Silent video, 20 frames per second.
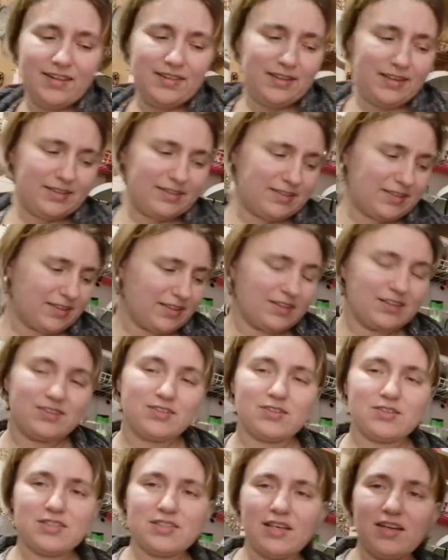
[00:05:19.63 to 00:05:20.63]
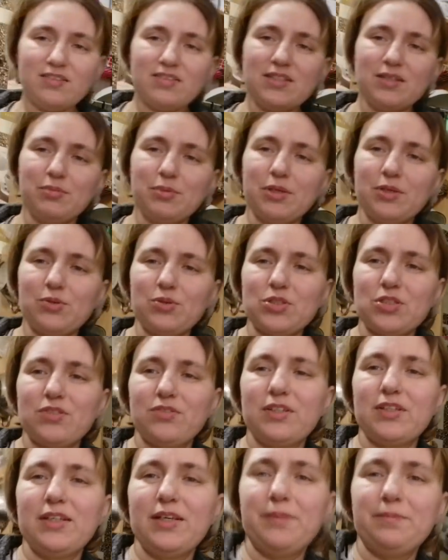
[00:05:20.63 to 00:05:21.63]
Ладно, дорогие друзья, всем
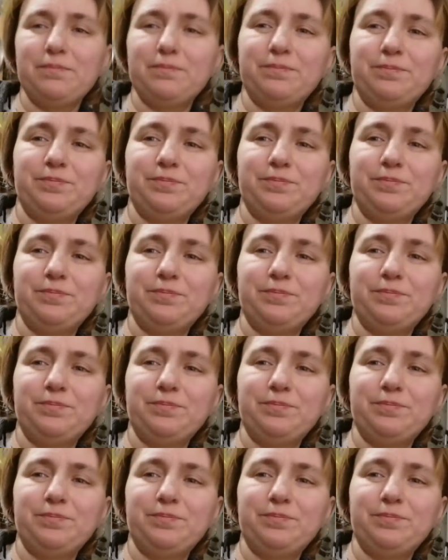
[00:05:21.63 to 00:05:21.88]
хорошего дня.